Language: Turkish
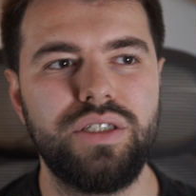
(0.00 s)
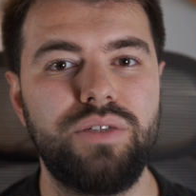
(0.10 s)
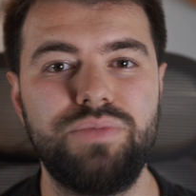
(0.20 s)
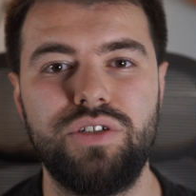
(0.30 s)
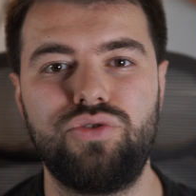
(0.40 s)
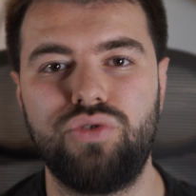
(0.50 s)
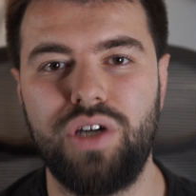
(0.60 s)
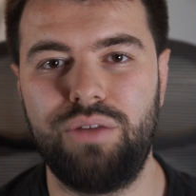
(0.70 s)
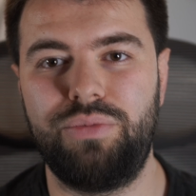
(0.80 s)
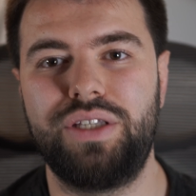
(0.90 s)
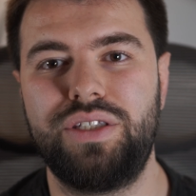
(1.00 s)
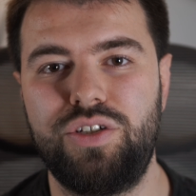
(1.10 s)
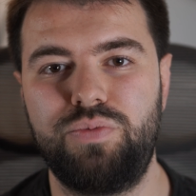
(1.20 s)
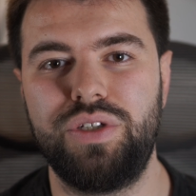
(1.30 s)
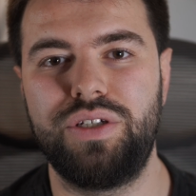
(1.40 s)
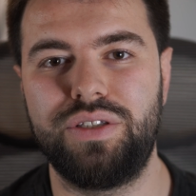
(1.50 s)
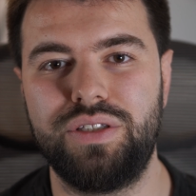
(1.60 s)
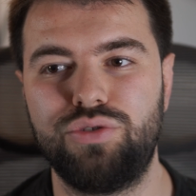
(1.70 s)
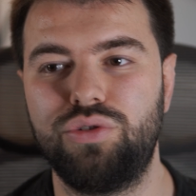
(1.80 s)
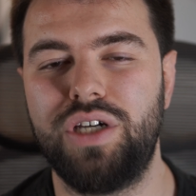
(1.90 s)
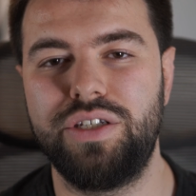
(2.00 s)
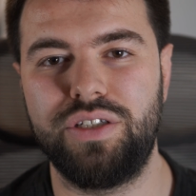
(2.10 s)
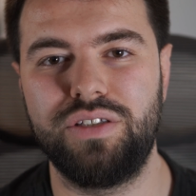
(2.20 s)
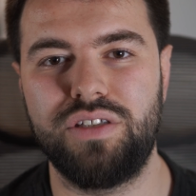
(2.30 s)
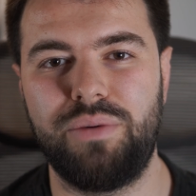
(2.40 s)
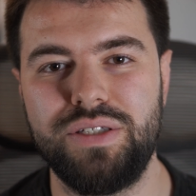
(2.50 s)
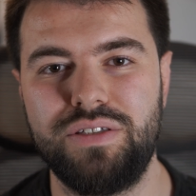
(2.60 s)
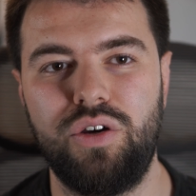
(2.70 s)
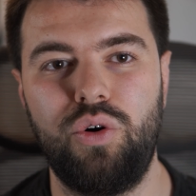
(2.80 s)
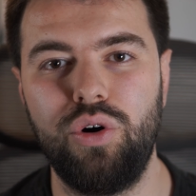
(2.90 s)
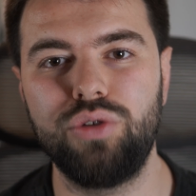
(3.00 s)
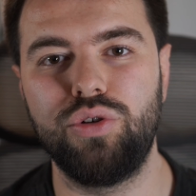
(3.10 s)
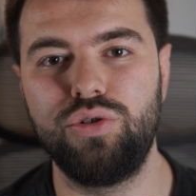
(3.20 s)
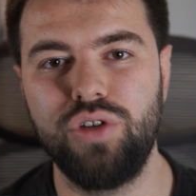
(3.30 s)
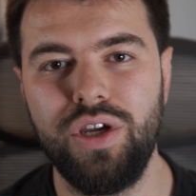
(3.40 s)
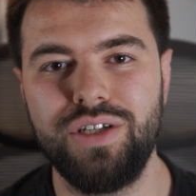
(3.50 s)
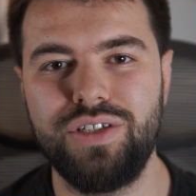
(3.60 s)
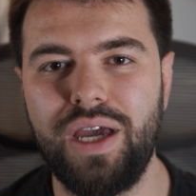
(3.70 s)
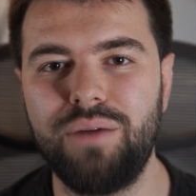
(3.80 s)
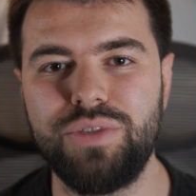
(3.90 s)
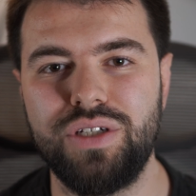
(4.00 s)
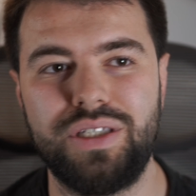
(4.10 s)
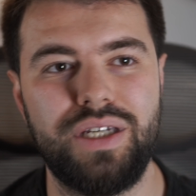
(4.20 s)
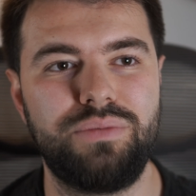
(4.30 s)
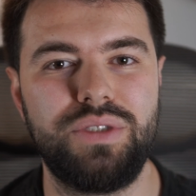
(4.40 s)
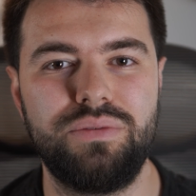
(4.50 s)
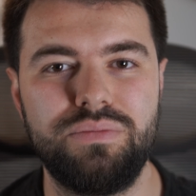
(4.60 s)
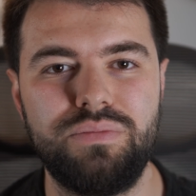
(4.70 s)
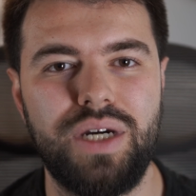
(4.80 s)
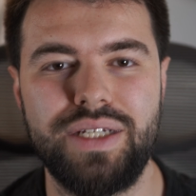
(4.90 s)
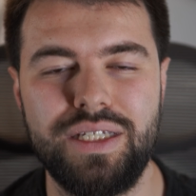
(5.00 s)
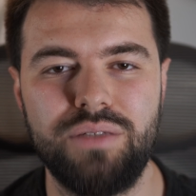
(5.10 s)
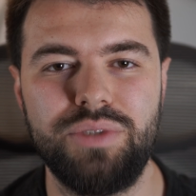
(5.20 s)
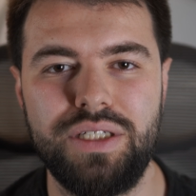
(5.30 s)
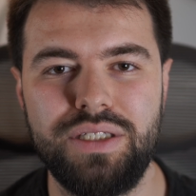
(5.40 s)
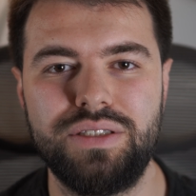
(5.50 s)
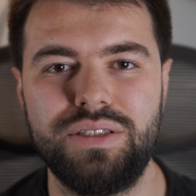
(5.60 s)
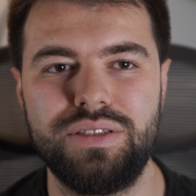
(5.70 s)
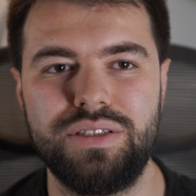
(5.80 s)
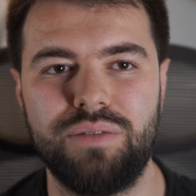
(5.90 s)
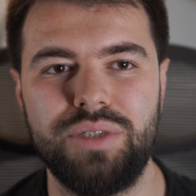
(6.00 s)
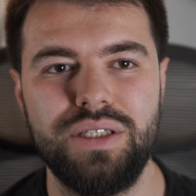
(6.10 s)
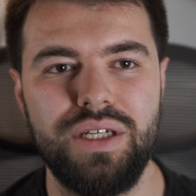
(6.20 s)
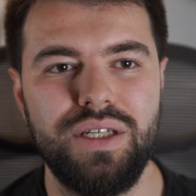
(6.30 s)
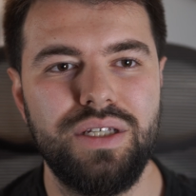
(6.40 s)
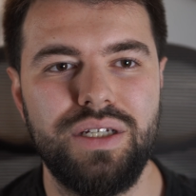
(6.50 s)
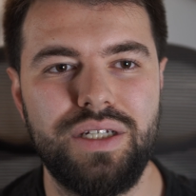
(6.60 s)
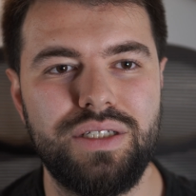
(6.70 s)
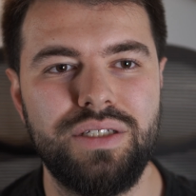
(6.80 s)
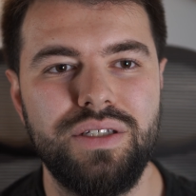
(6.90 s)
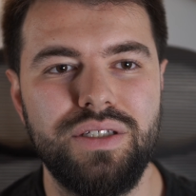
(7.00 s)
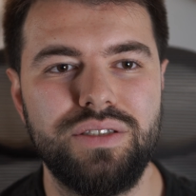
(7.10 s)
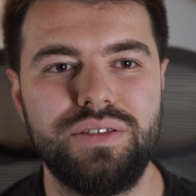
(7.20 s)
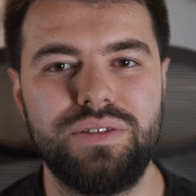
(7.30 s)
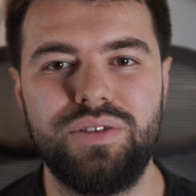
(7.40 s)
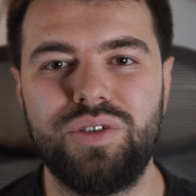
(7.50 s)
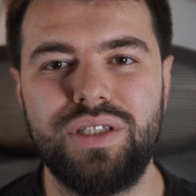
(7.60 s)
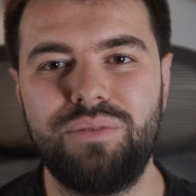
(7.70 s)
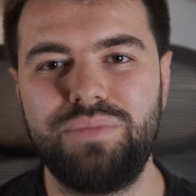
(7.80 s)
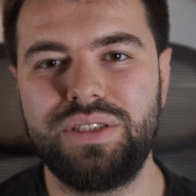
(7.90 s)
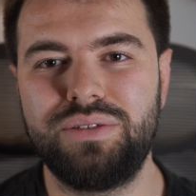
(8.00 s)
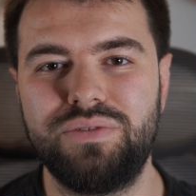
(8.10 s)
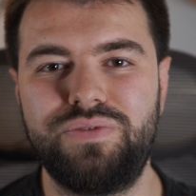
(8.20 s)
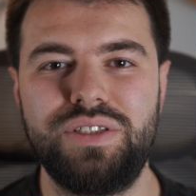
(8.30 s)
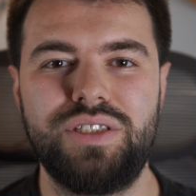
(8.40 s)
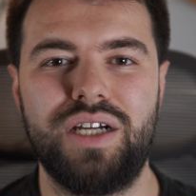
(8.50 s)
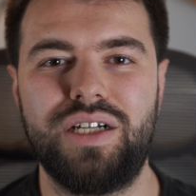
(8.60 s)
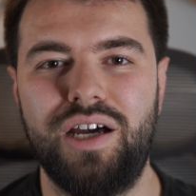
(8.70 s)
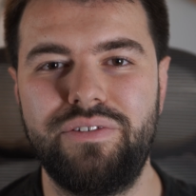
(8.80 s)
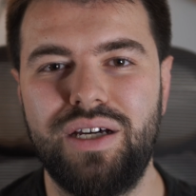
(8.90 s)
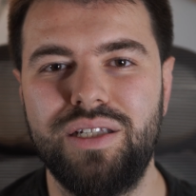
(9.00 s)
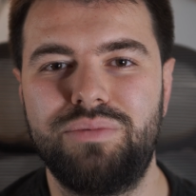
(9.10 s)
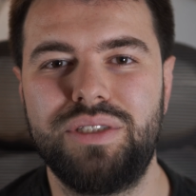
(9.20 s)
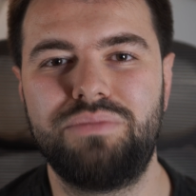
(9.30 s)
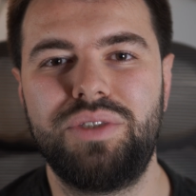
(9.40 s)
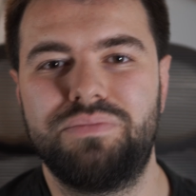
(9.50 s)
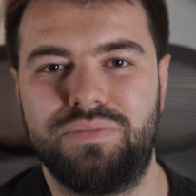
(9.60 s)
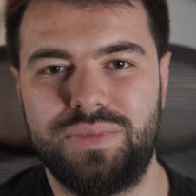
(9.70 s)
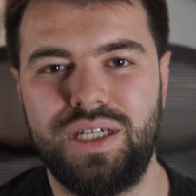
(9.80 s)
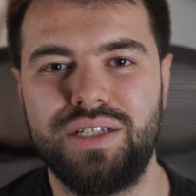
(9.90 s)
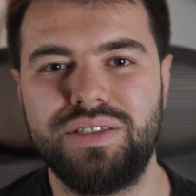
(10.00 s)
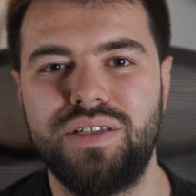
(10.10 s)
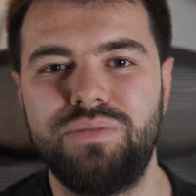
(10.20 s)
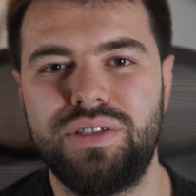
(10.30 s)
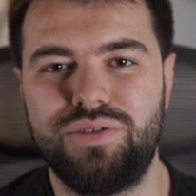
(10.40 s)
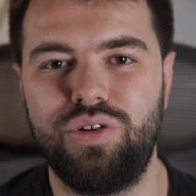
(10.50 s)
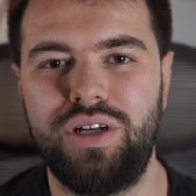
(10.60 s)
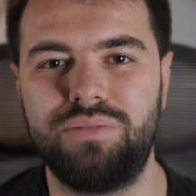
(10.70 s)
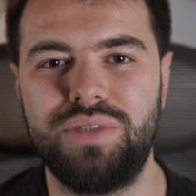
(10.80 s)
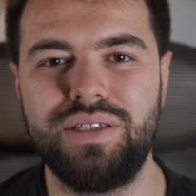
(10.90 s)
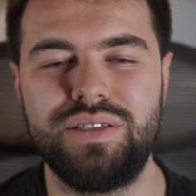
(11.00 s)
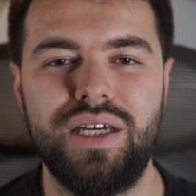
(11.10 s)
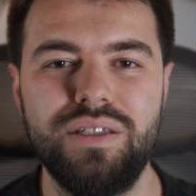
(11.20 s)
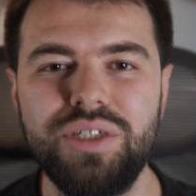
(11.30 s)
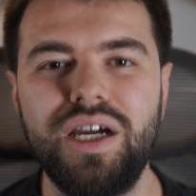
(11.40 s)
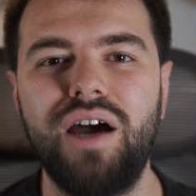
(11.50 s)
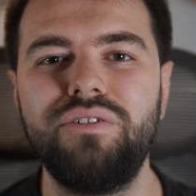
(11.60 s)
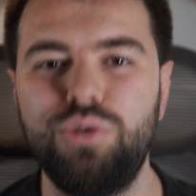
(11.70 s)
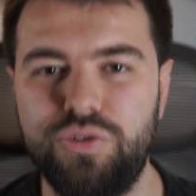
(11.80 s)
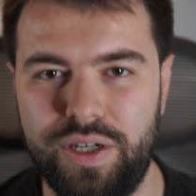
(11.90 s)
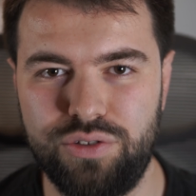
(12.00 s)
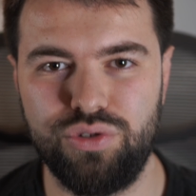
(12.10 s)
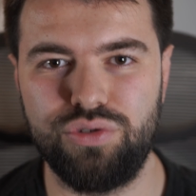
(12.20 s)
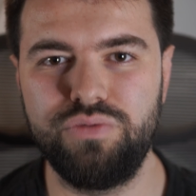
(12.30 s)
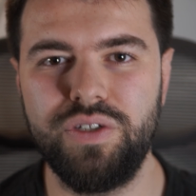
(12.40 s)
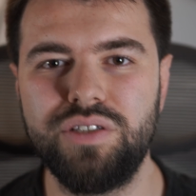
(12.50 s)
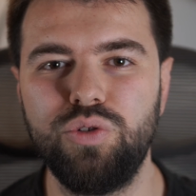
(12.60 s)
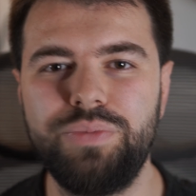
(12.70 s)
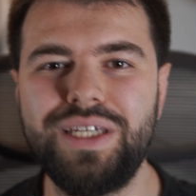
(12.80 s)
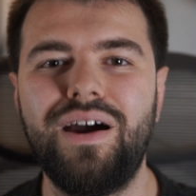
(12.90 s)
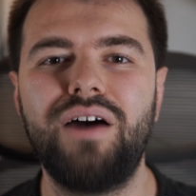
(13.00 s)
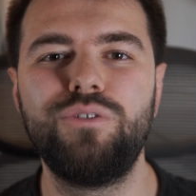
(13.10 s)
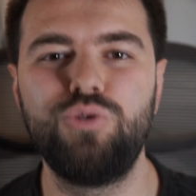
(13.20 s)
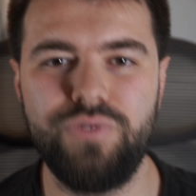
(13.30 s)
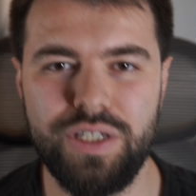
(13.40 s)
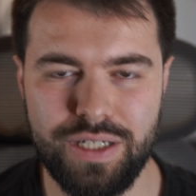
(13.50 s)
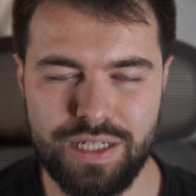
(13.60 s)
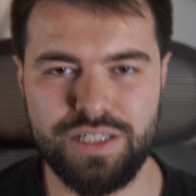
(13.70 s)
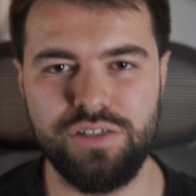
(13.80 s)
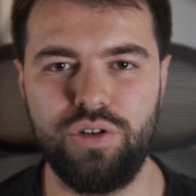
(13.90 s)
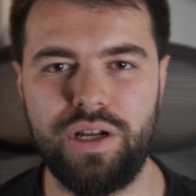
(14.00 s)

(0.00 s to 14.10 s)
Kimse çünkü Almanya'nın hiçbir yerinde sokağa çıktığınız zaman size Hochdeutsch şey yapmayacak. Yani bir markete bir yere gittiğiniz zaman hani e, oradan bir fincan kahve alabilir miyim tarzında bir söylemden ziyade bir kahve lütfen diyorsunuz. Ve asıl o bir kahve lütfenin karşılığını